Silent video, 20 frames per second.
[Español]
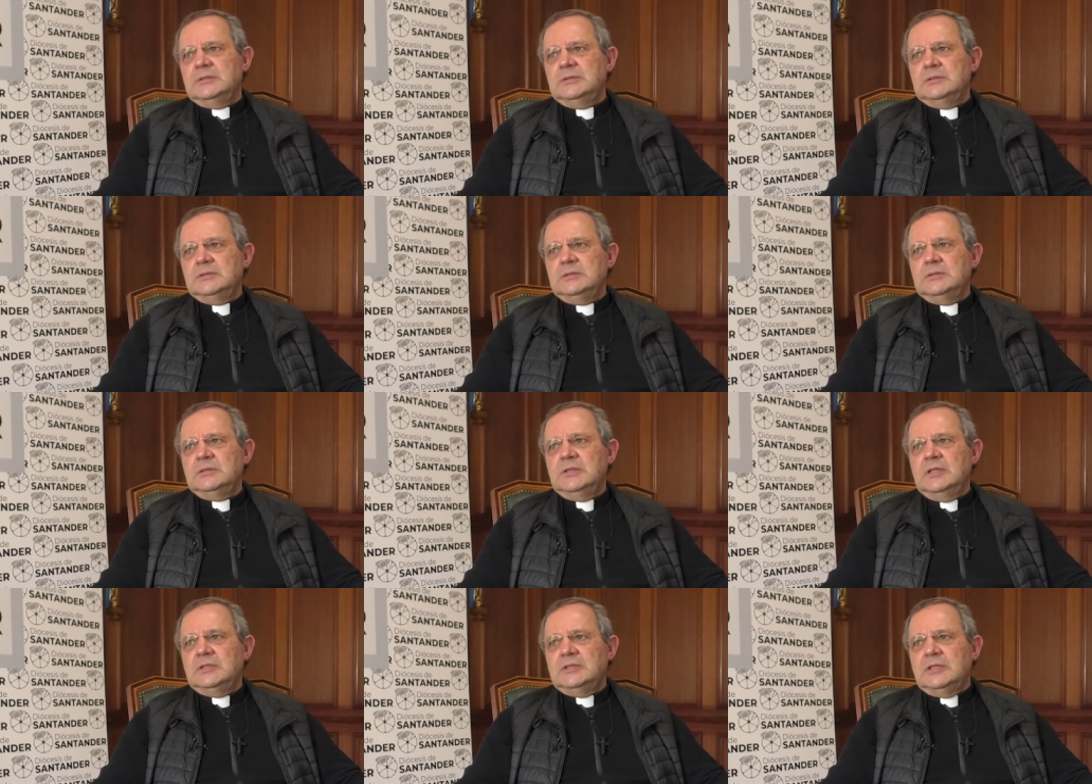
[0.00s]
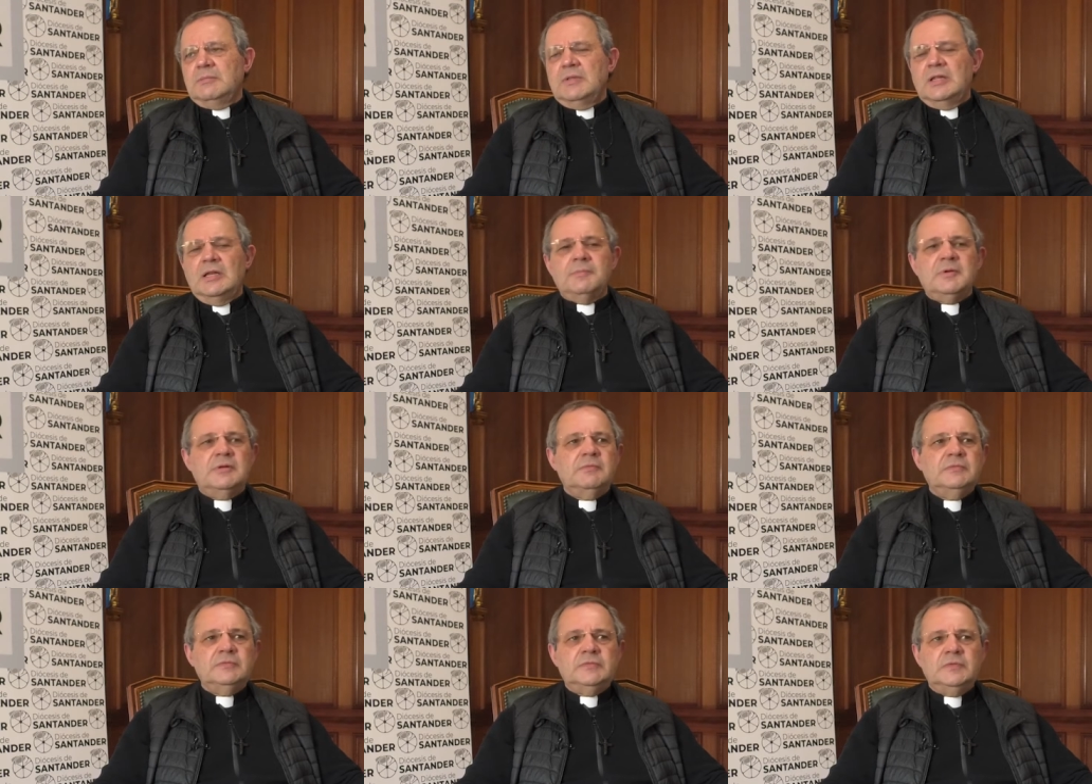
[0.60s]
¿eh? Y el tema de la
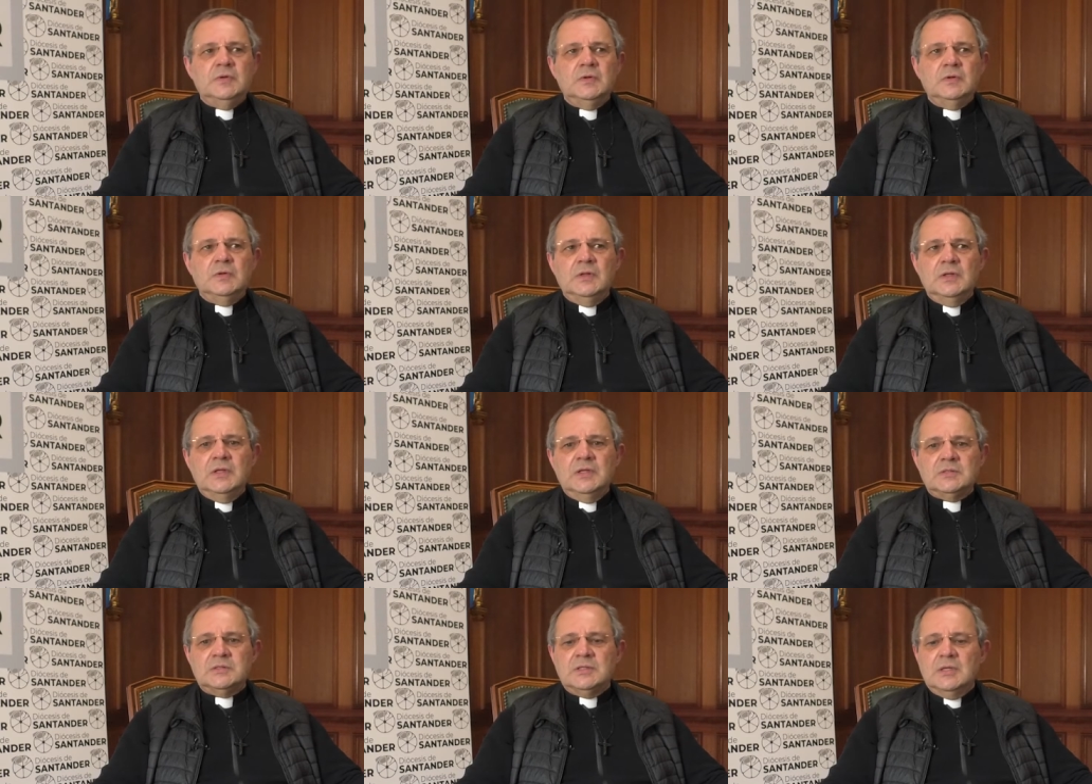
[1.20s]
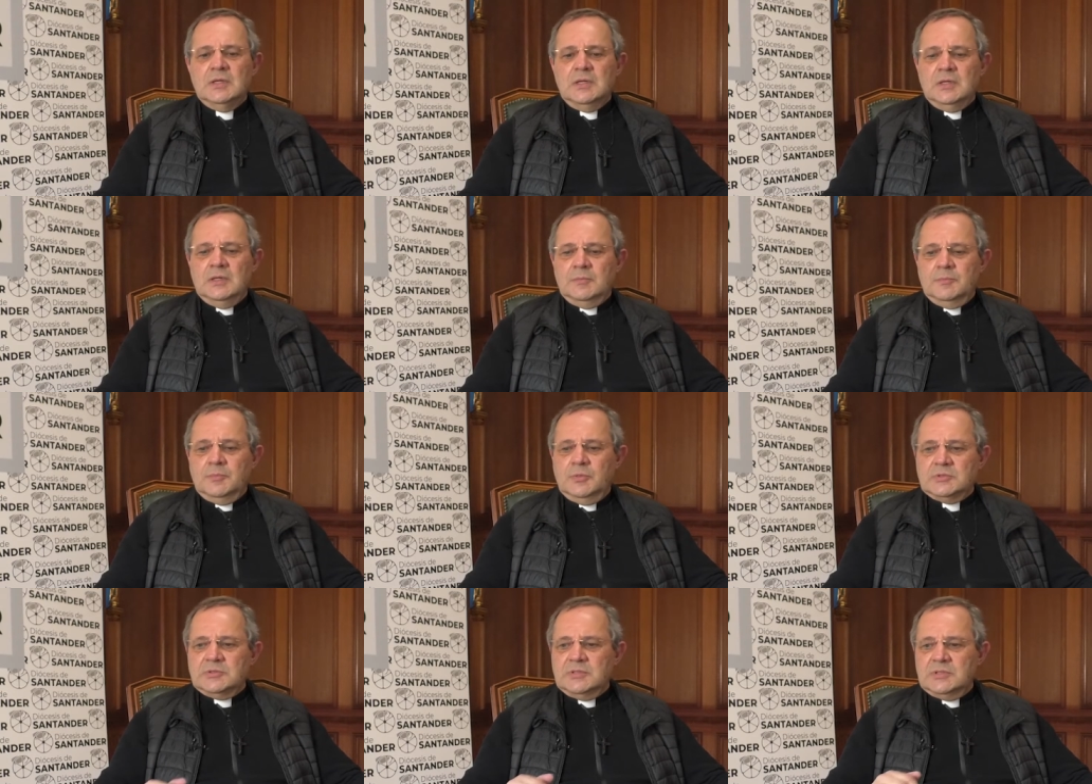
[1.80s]
prevención es
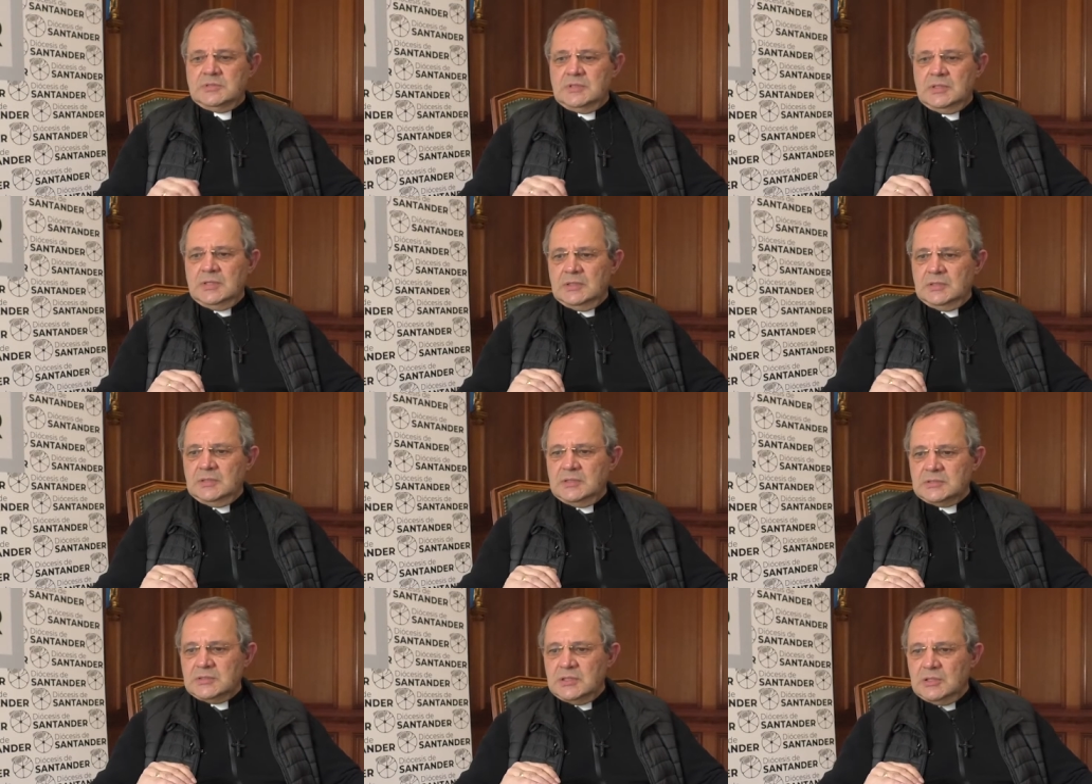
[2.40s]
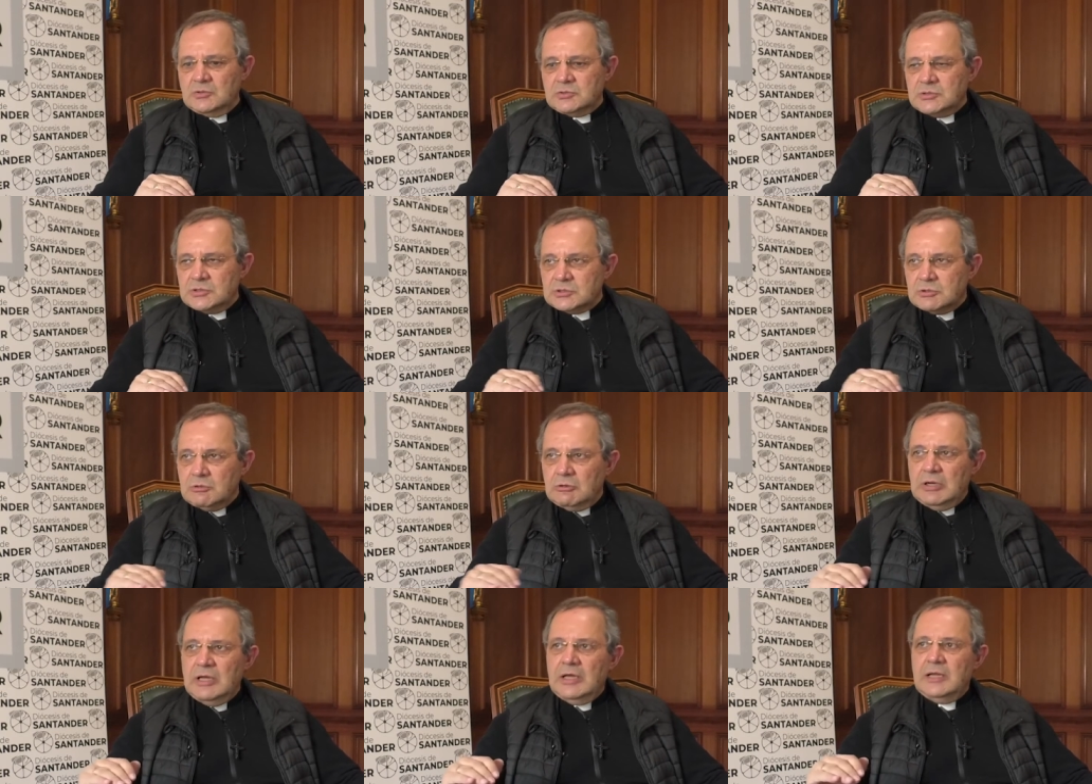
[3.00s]
pues desde, desde los
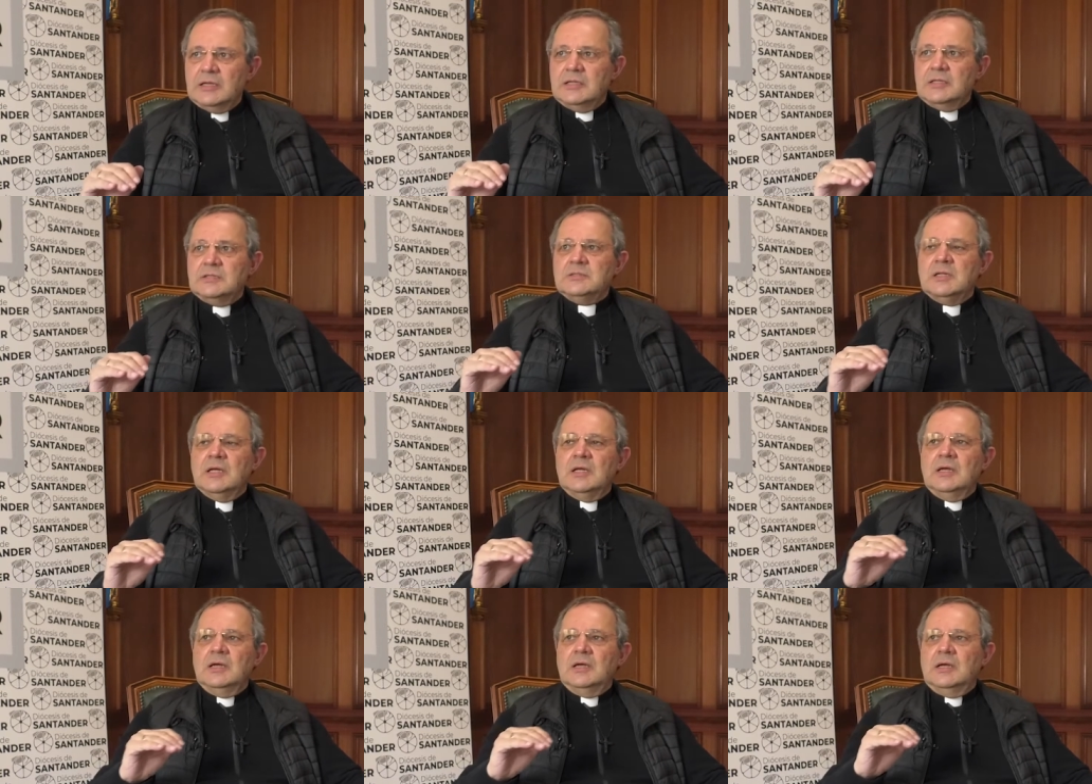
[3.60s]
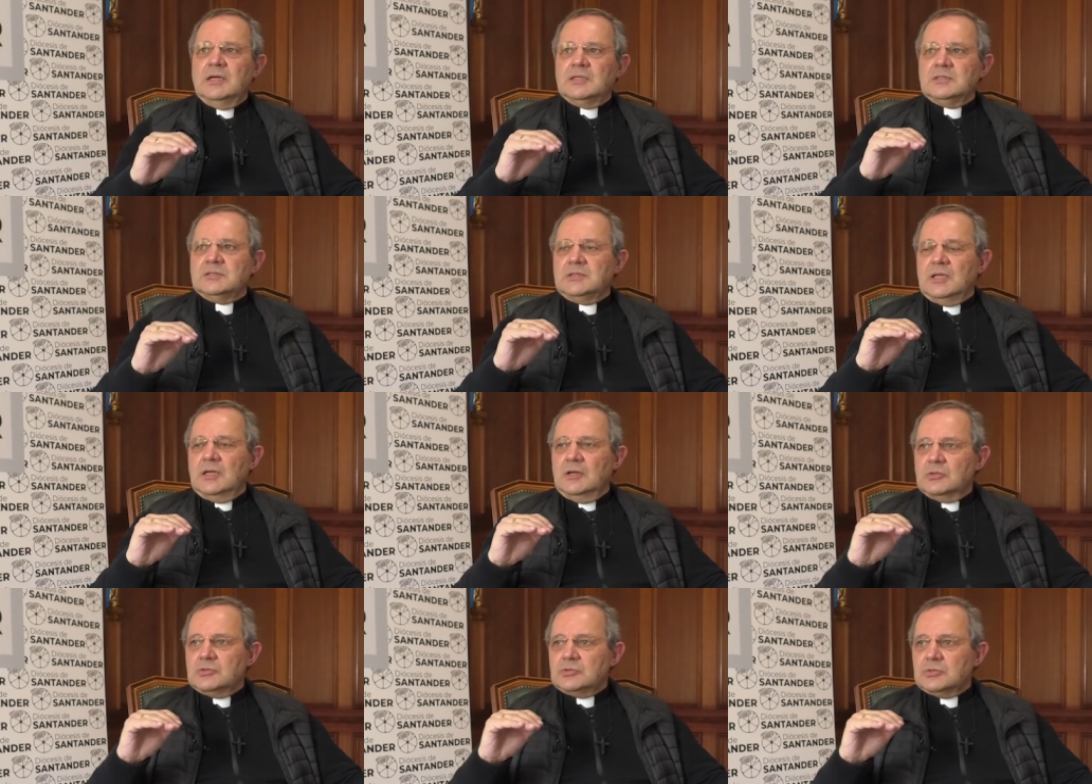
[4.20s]
escolares
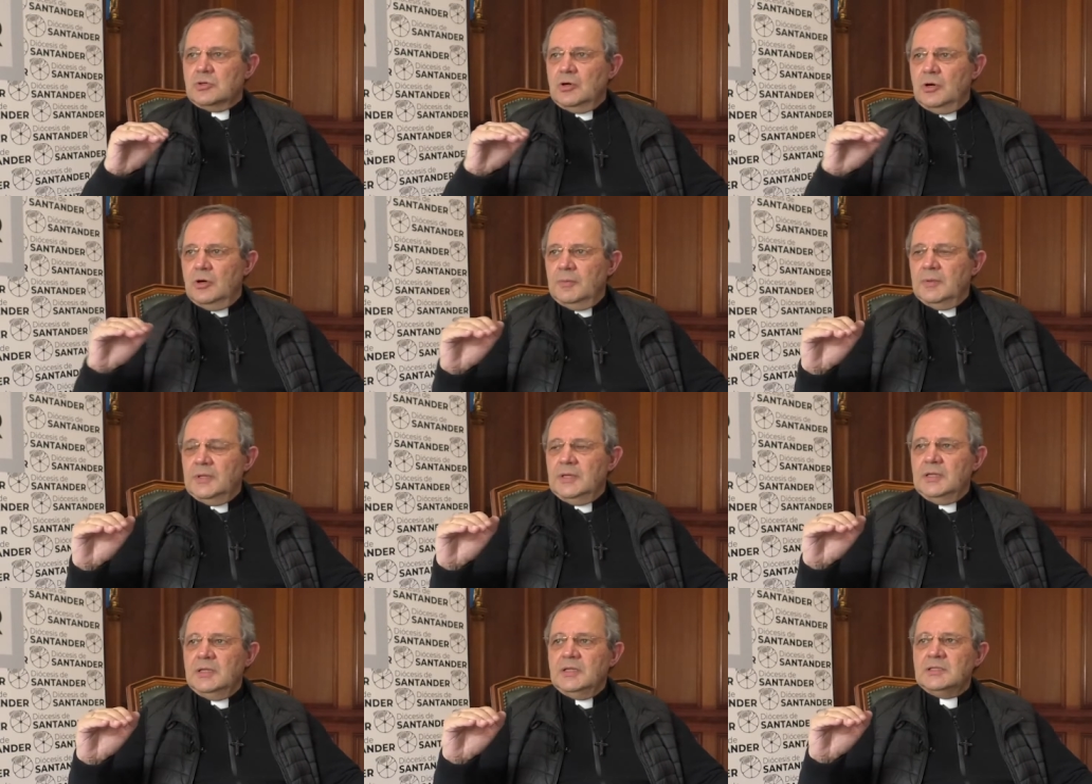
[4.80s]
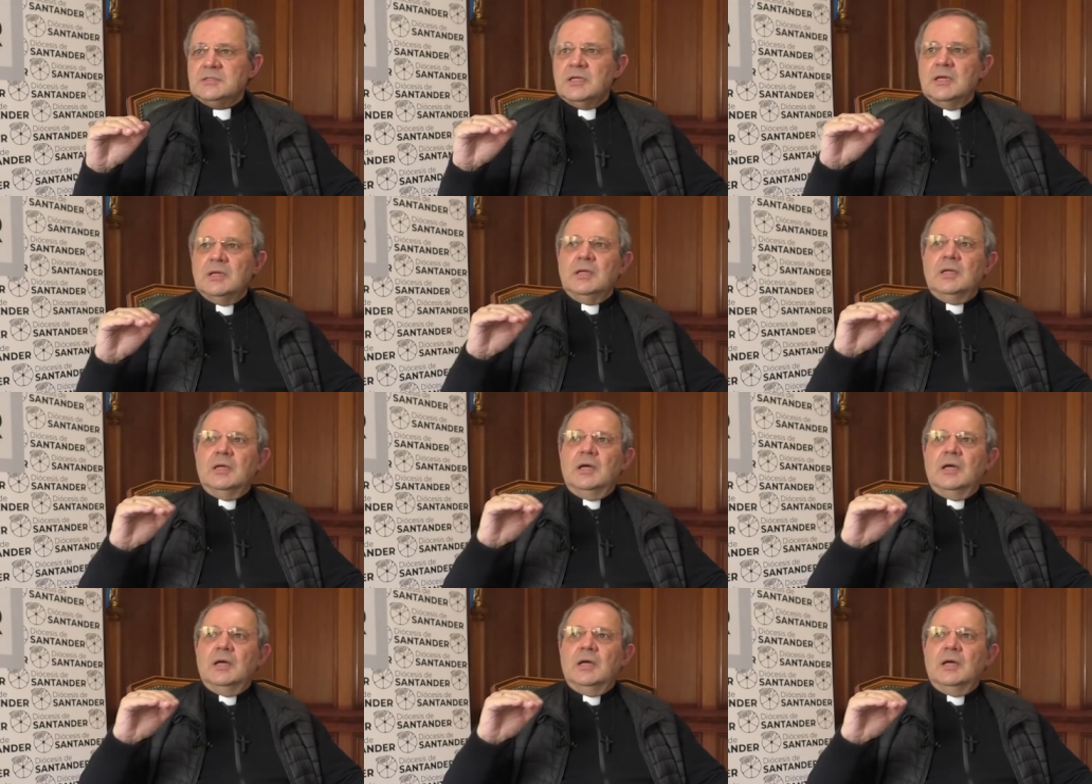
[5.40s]
hasta los jóvenes,